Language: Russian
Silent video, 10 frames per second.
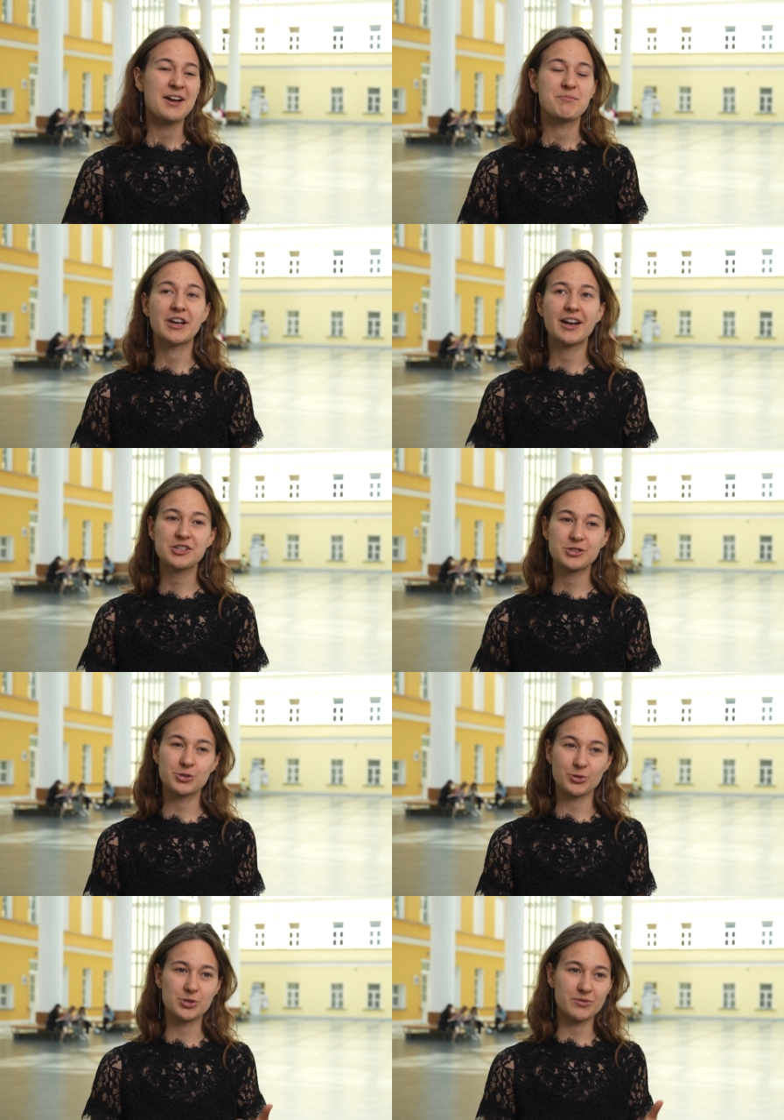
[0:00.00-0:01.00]
Мне кажется,
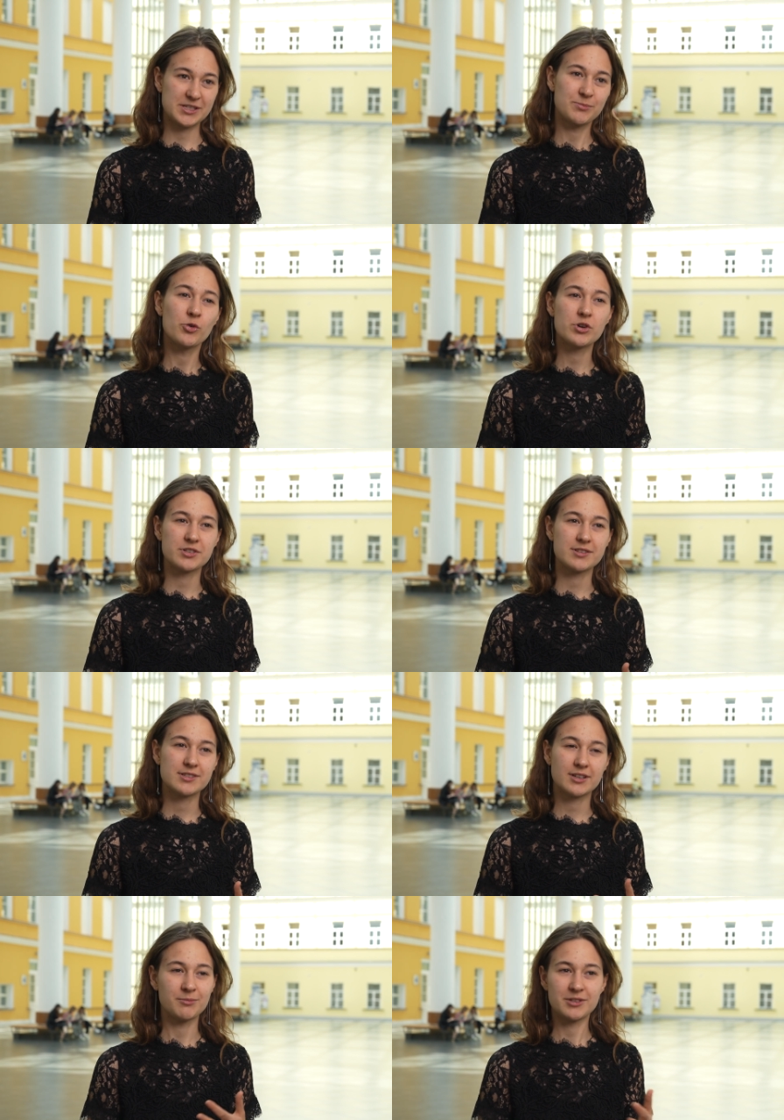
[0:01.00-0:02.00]
что, что
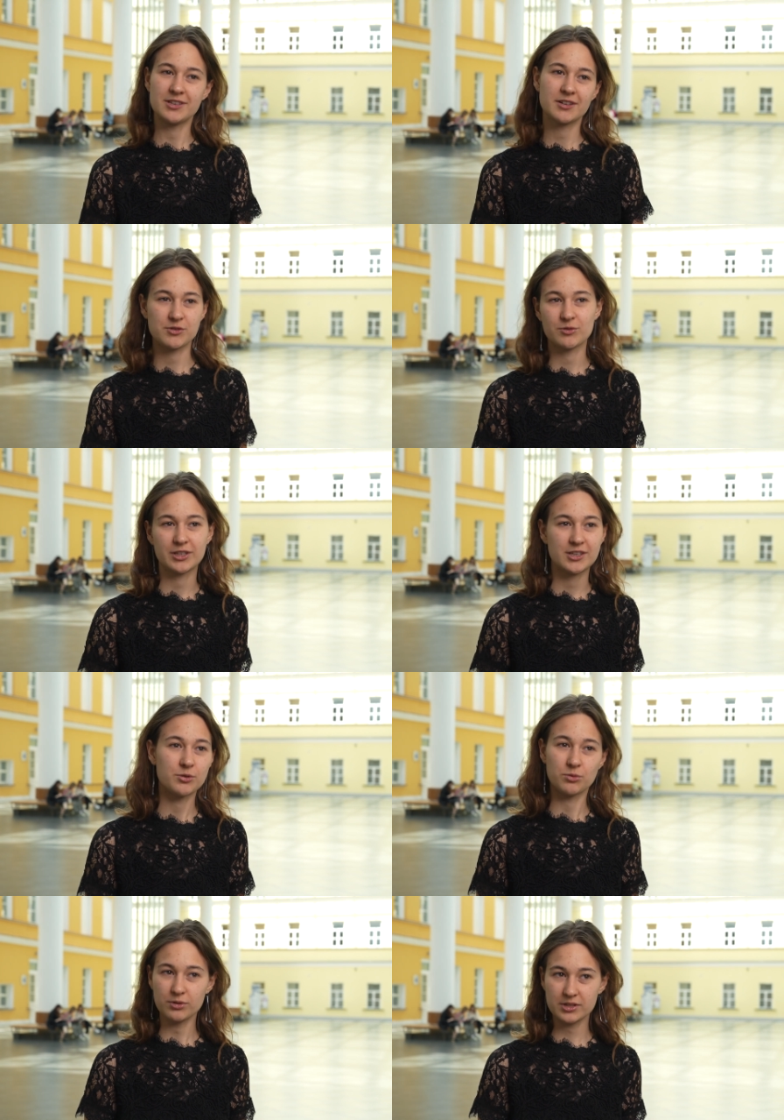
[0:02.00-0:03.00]
возможность комбинировать вот такие
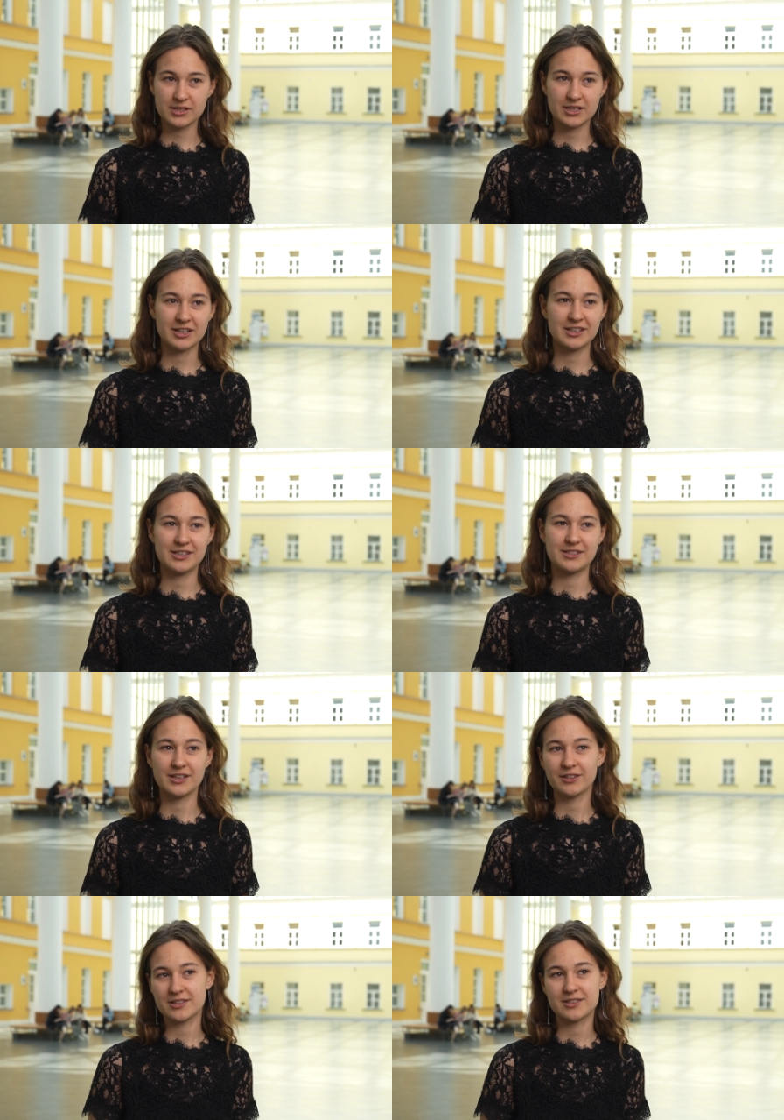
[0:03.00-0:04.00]
курсы и
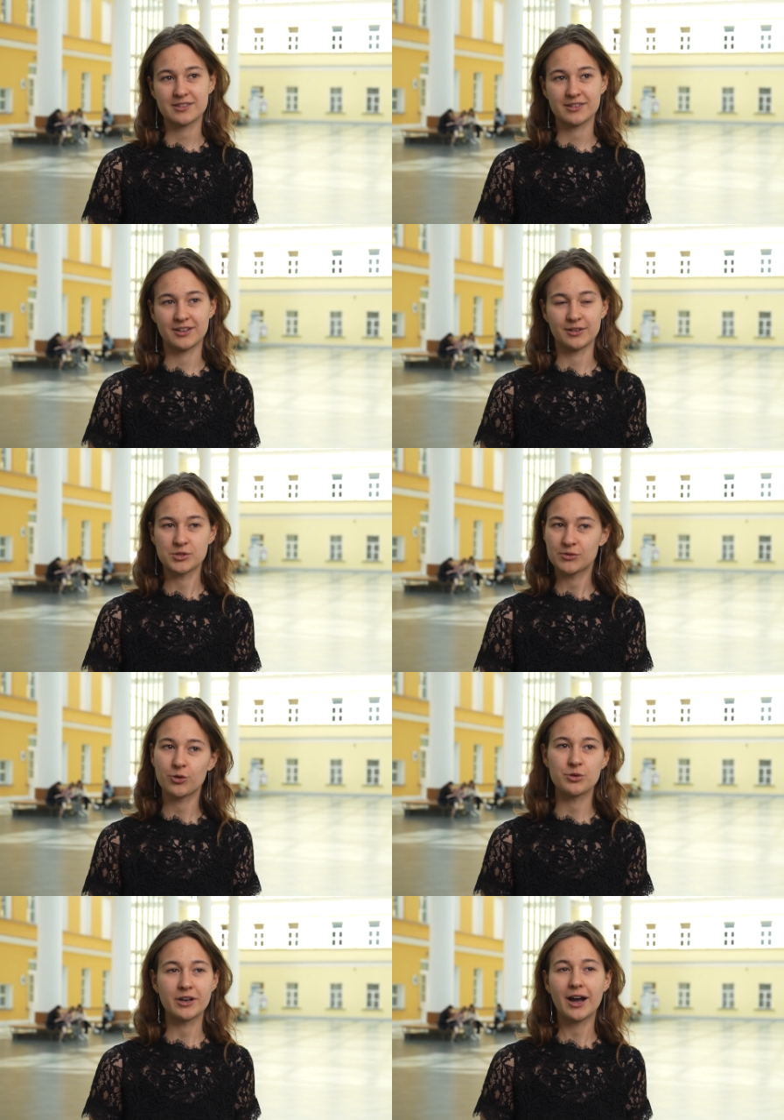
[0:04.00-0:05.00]
делать э,
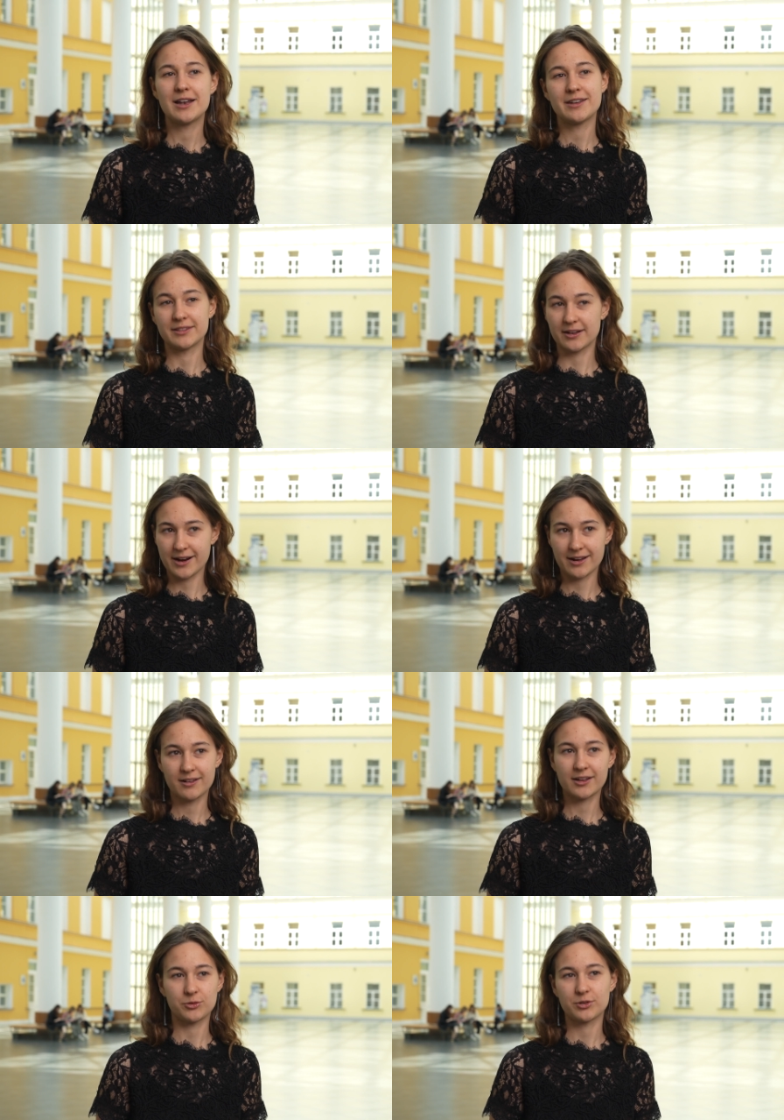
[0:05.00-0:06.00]
свой уникальный
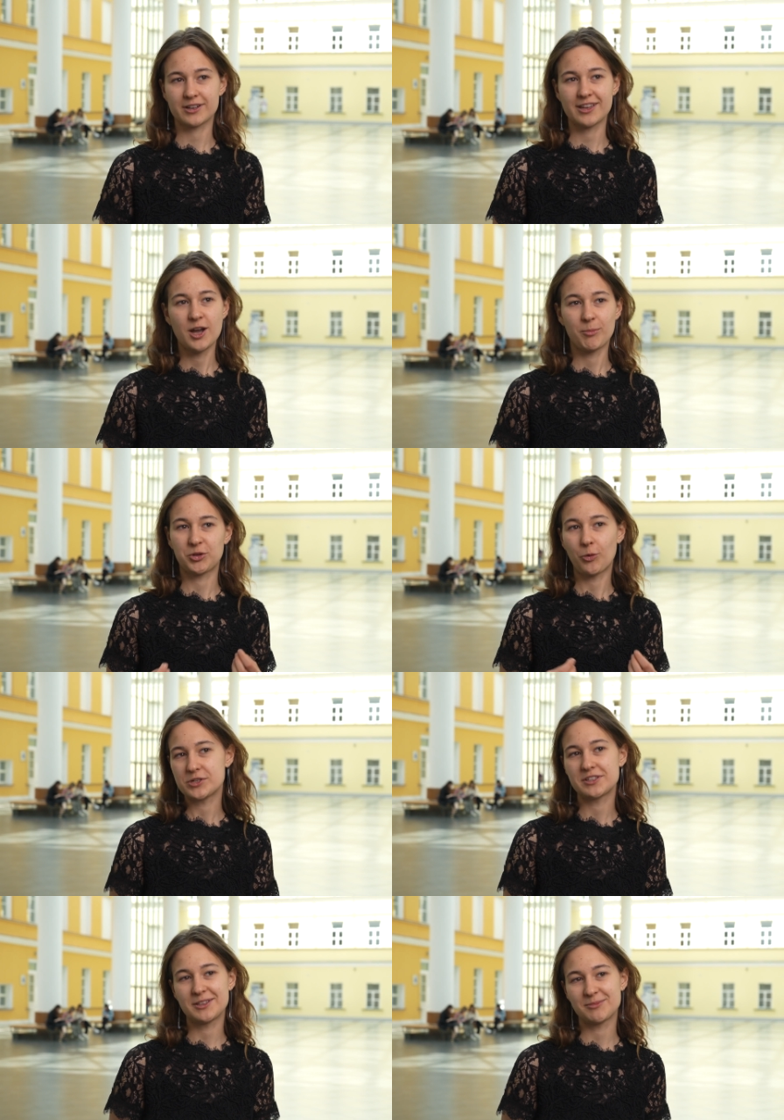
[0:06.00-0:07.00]
трек, который
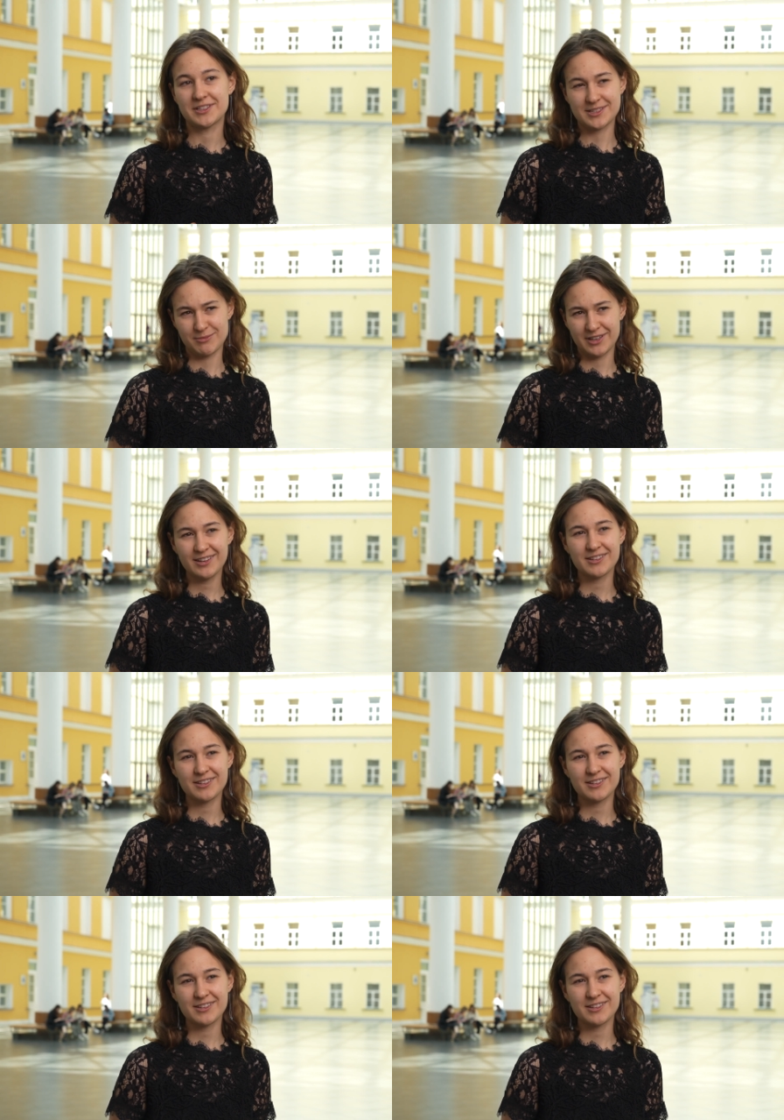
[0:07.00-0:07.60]
подходит именно тебе,